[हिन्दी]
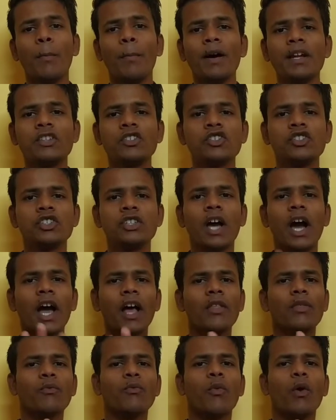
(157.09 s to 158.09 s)

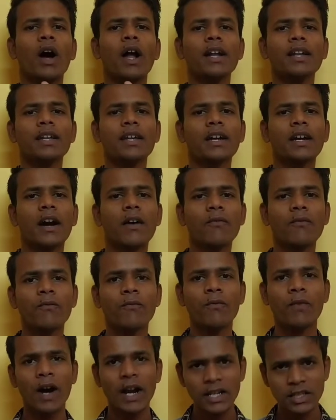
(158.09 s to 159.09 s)
50 वाट का
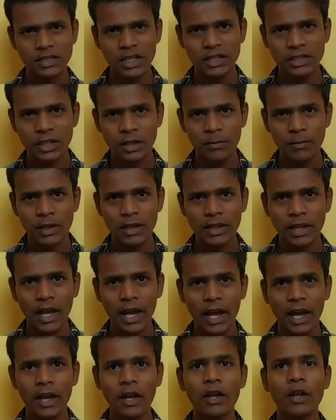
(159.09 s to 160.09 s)
फास्ट चार्जर
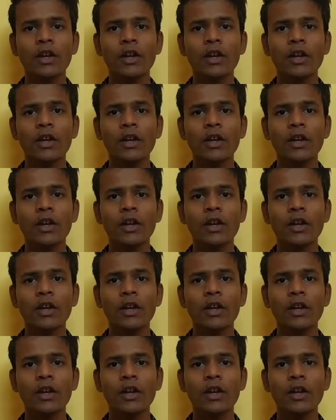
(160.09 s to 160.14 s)
मिलता है